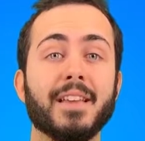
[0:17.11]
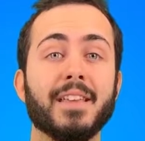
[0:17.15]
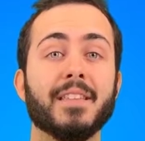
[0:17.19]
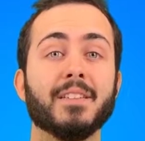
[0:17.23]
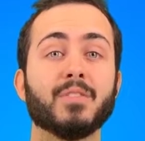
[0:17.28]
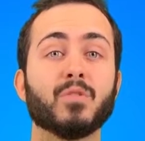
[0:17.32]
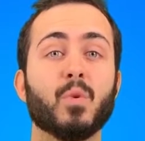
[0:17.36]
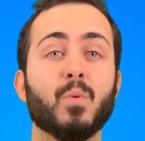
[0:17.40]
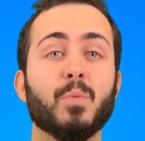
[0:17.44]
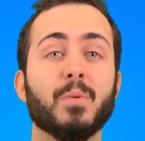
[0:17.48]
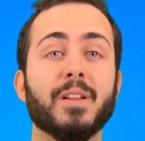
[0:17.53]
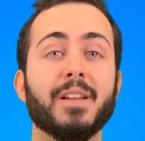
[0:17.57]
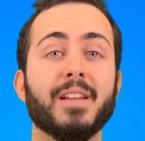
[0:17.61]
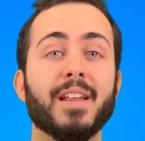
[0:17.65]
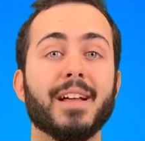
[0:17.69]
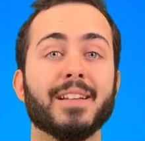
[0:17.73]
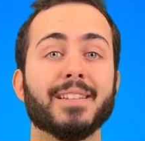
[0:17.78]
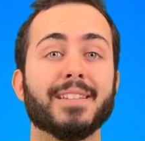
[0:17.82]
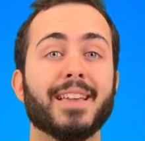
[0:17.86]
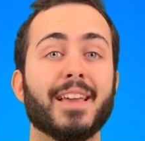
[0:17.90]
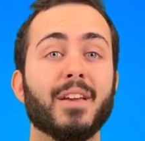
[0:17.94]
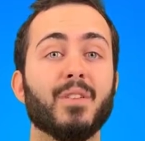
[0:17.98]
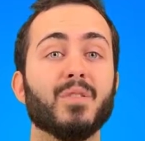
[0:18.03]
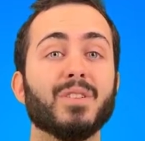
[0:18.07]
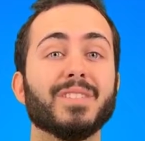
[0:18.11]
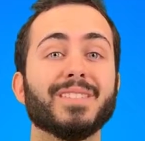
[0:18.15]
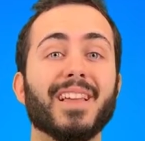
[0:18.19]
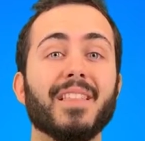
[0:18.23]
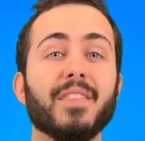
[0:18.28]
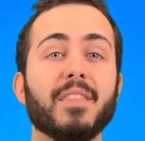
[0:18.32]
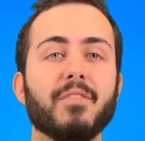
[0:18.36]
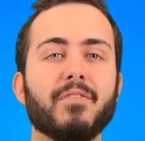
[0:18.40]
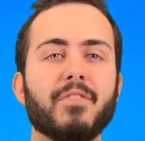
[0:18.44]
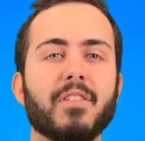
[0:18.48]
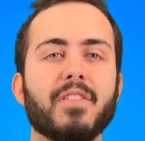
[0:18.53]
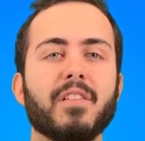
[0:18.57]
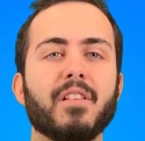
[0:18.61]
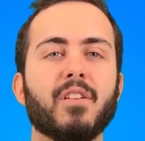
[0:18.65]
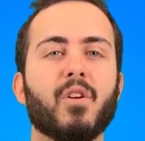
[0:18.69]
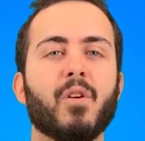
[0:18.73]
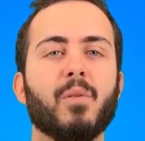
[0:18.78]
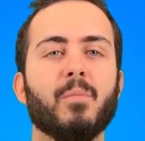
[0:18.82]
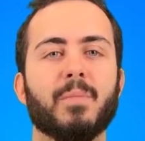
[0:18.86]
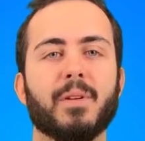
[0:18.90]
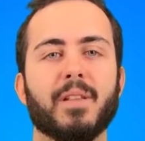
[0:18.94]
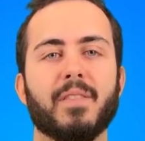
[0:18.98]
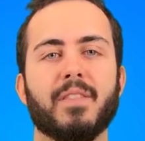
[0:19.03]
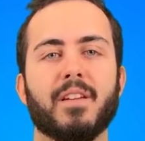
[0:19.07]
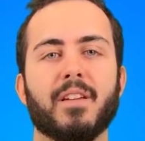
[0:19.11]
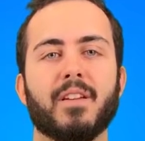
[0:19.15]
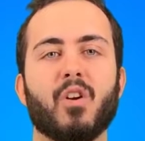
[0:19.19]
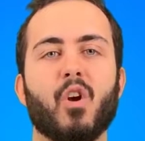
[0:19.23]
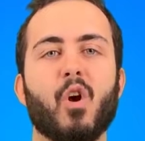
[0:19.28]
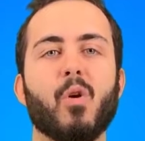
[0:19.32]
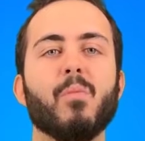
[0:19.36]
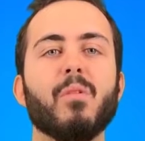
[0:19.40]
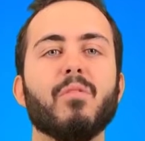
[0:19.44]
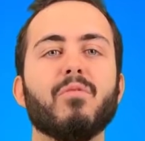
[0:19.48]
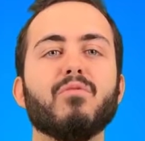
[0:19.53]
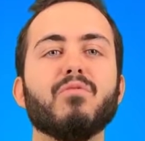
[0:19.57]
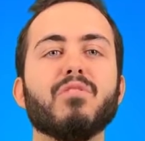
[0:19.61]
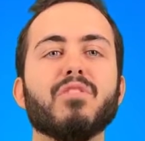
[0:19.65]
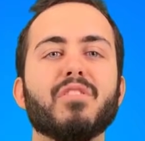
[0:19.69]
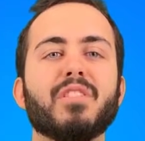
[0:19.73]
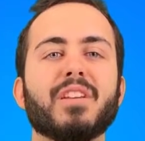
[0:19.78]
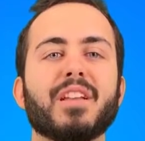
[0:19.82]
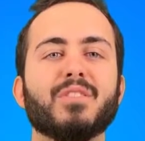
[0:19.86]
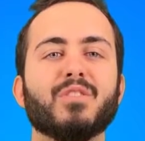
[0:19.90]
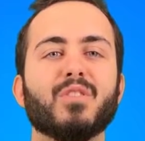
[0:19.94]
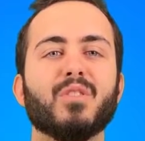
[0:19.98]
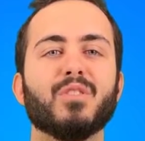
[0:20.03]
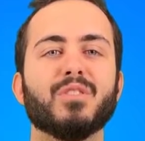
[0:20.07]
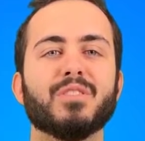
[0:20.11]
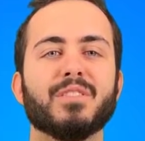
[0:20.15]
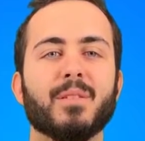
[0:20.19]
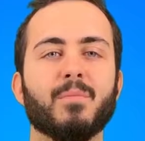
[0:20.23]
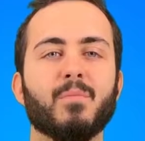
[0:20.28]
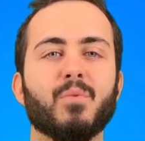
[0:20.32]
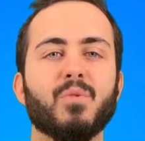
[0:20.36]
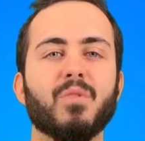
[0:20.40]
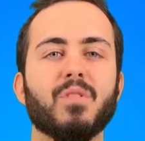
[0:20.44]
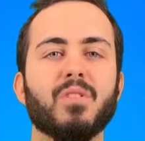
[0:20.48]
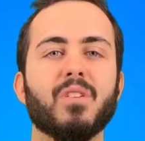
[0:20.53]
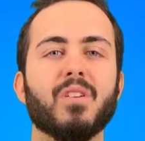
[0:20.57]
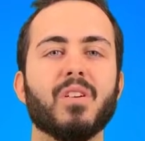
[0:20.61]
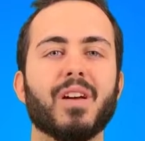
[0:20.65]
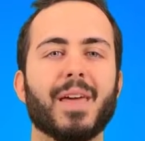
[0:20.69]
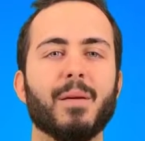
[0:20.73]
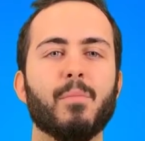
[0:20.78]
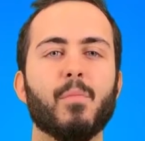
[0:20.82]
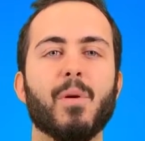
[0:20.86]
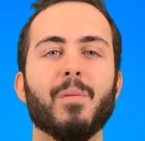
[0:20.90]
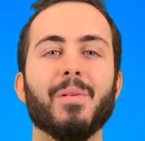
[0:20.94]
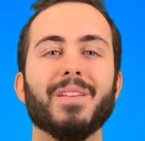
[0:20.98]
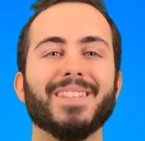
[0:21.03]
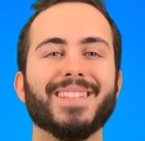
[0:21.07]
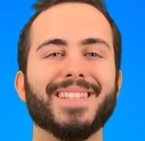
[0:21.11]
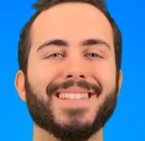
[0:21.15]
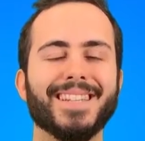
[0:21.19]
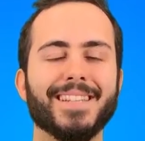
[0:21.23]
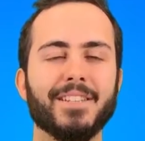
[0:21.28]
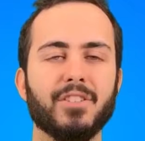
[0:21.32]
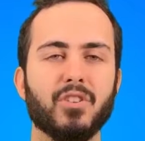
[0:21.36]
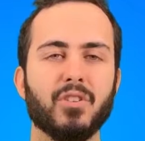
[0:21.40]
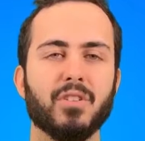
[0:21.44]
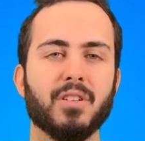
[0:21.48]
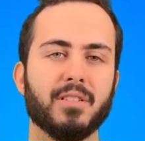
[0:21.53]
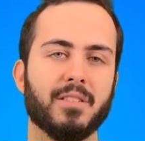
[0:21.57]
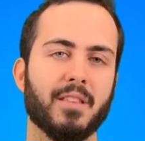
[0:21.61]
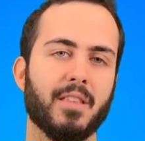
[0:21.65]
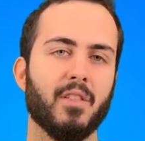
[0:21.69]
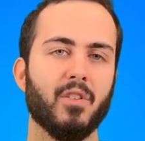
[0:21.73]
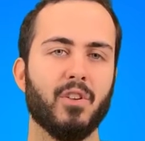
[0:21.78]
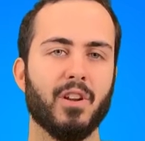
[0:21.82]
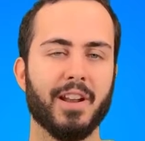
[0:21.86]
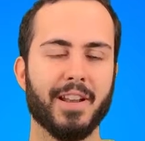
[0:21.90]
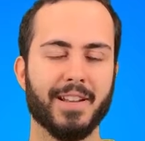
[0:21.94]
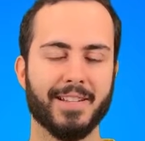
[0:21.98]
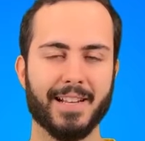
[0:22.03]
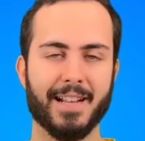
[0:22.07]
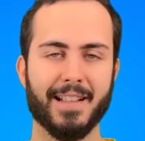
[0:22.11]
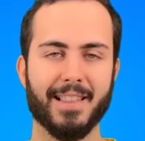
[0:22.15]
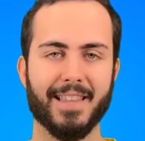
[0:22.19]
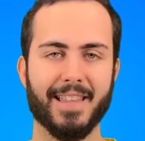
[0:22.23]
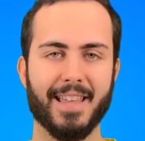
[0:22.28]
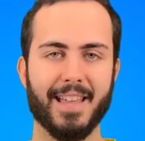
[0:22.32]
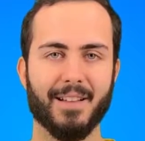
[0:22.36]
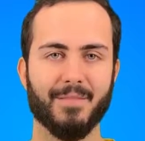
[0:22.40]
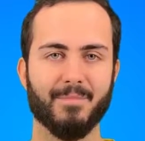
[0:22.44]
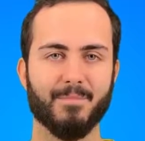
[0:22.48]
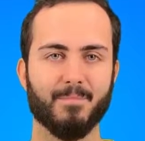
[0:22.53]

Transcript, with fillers: y descubrirás que no es tan difícil comprender cómo funciona todo este mundo que mueve trillones de dólares al día.